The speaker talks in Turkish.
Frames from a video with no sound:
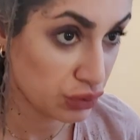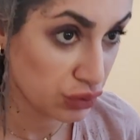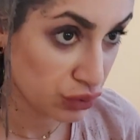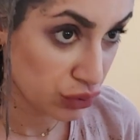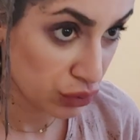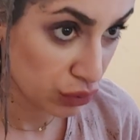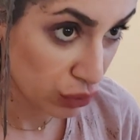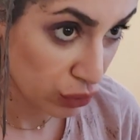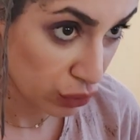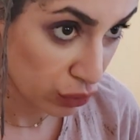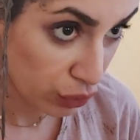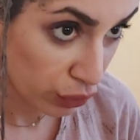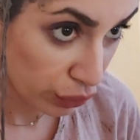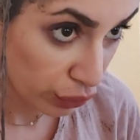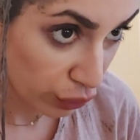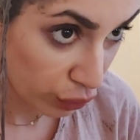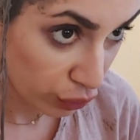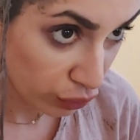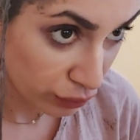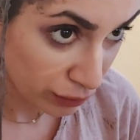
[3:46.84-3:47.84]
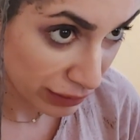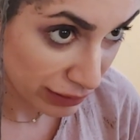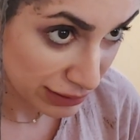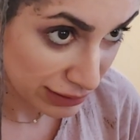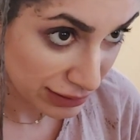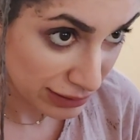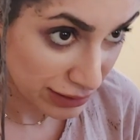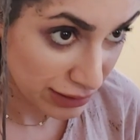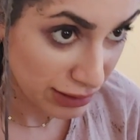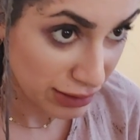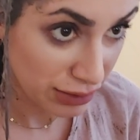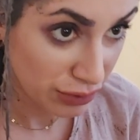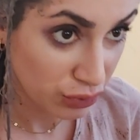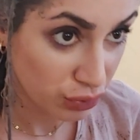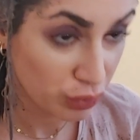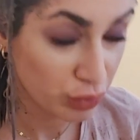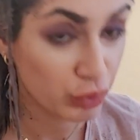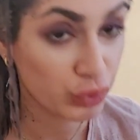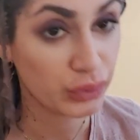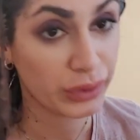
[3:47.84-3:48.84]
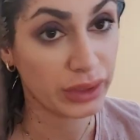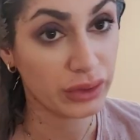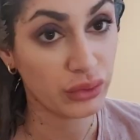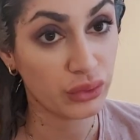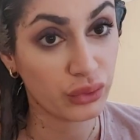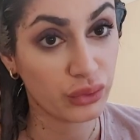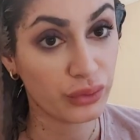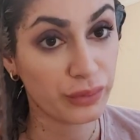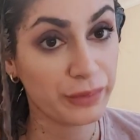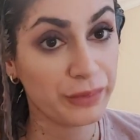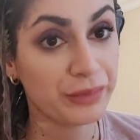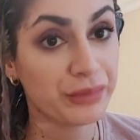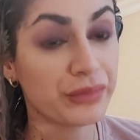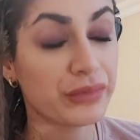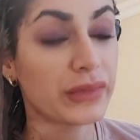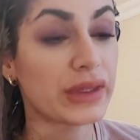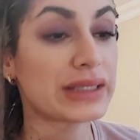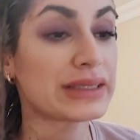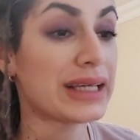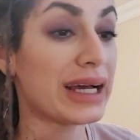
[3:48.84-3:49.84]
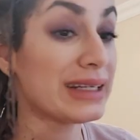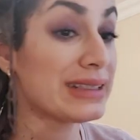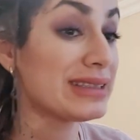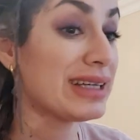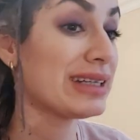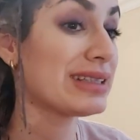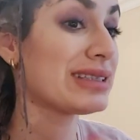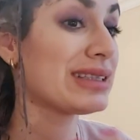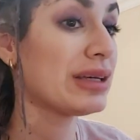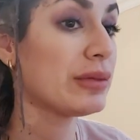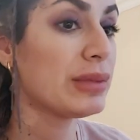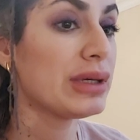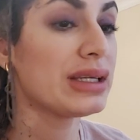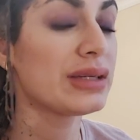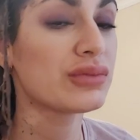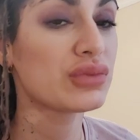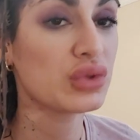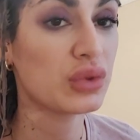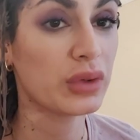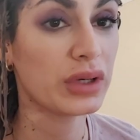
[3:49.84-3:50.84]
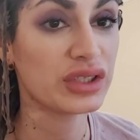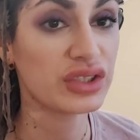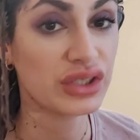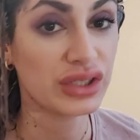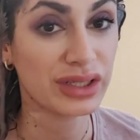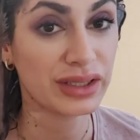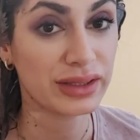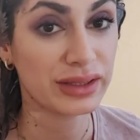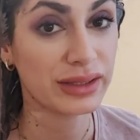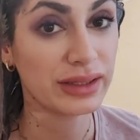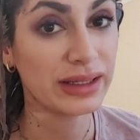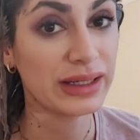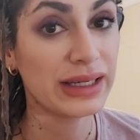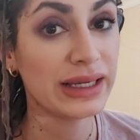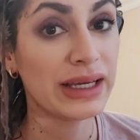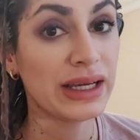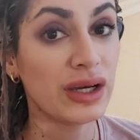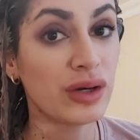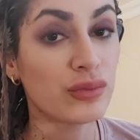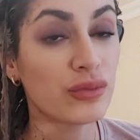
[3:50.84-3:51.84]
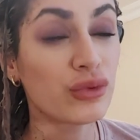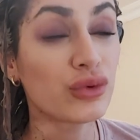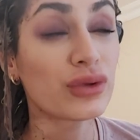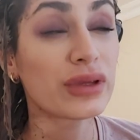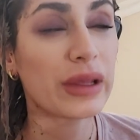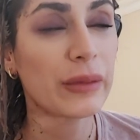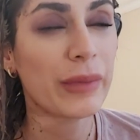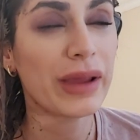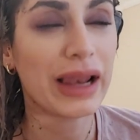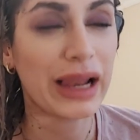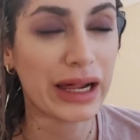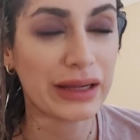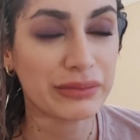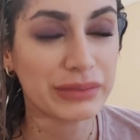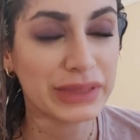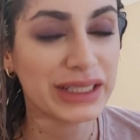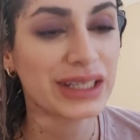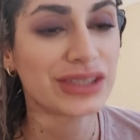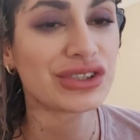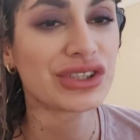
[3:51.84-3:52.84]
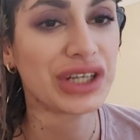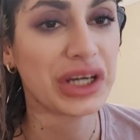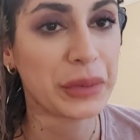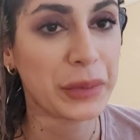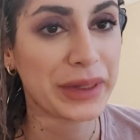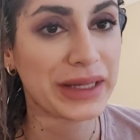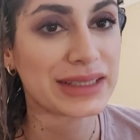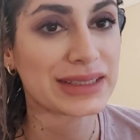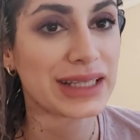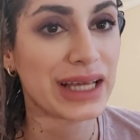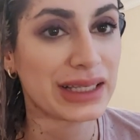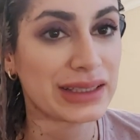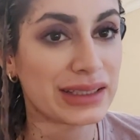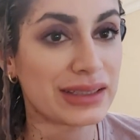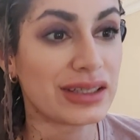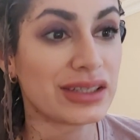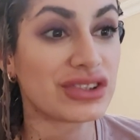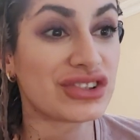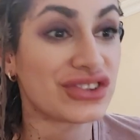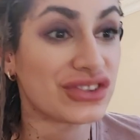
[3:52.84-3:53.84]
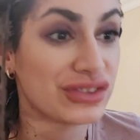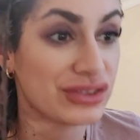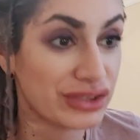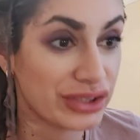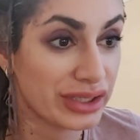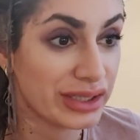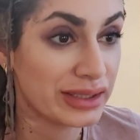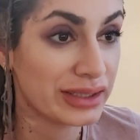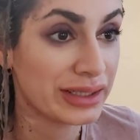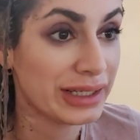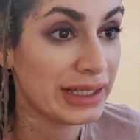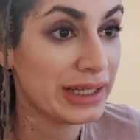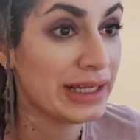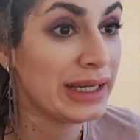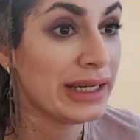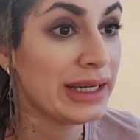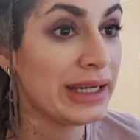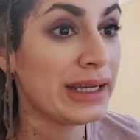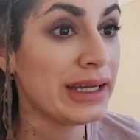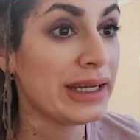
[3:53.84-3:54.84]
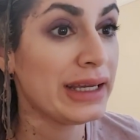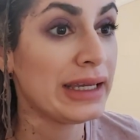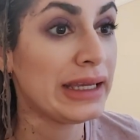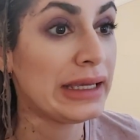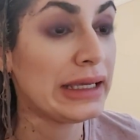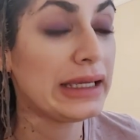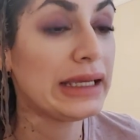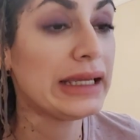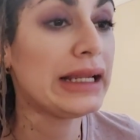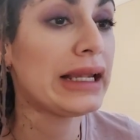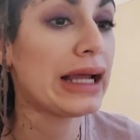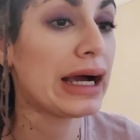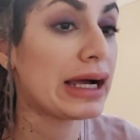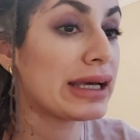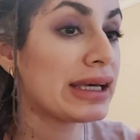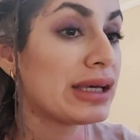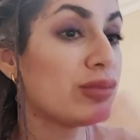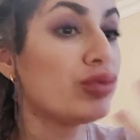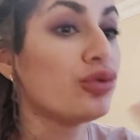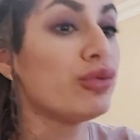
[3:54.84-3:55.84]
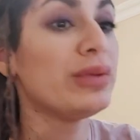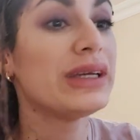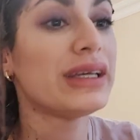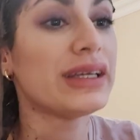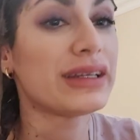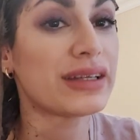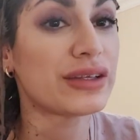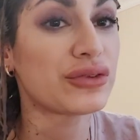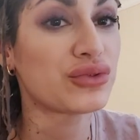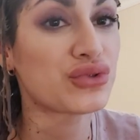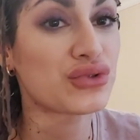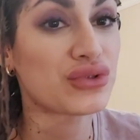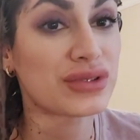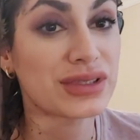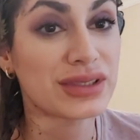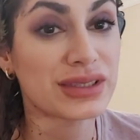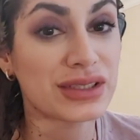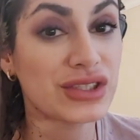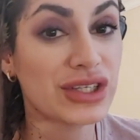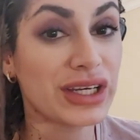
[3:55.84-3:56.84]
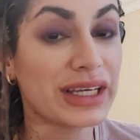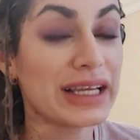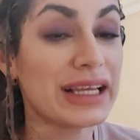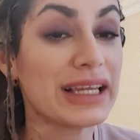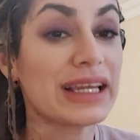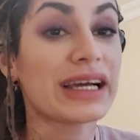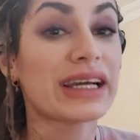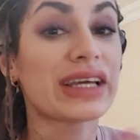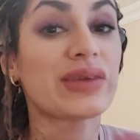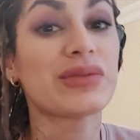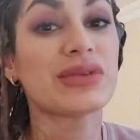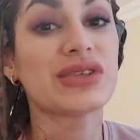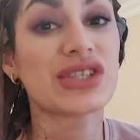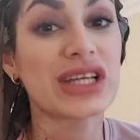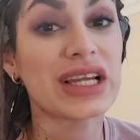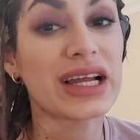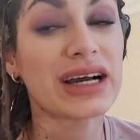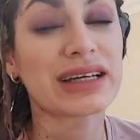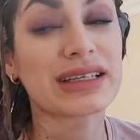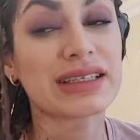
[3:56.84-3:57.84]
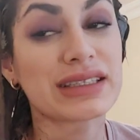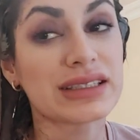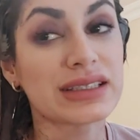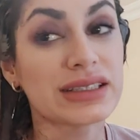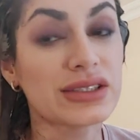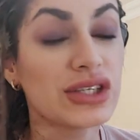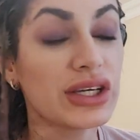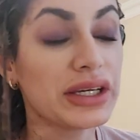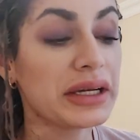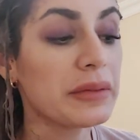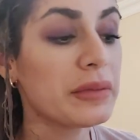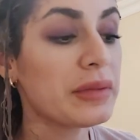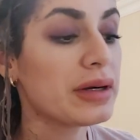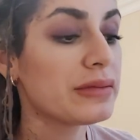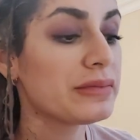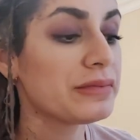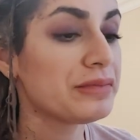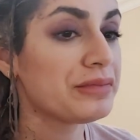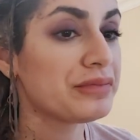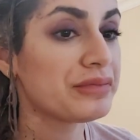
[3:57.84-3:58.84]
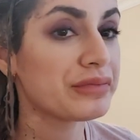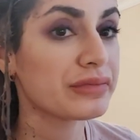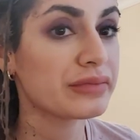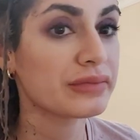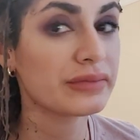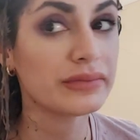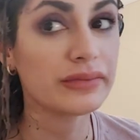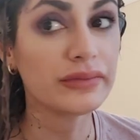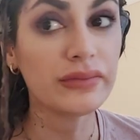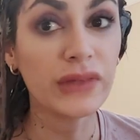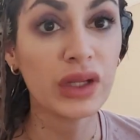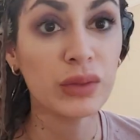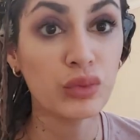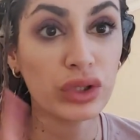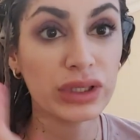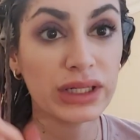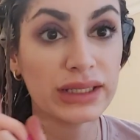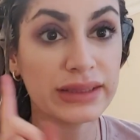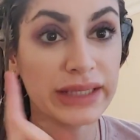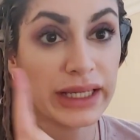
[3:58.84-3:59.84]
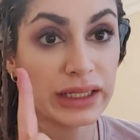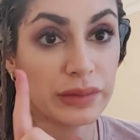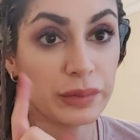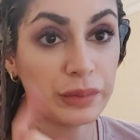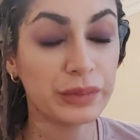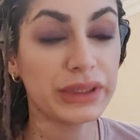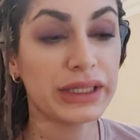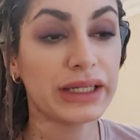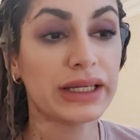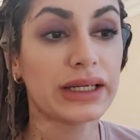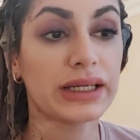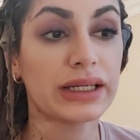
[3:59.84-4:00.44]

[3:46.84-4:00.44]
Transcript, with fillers: Çok koyu olmaz diye umut ediyorum. Zaten zeminim çok açıktı. Muhtemelen birkaç yıkamaya zaten açılacak. İlla ki bu bir retüş isteyecek, illa ki bir cila isteyecek ama bu arada tek bir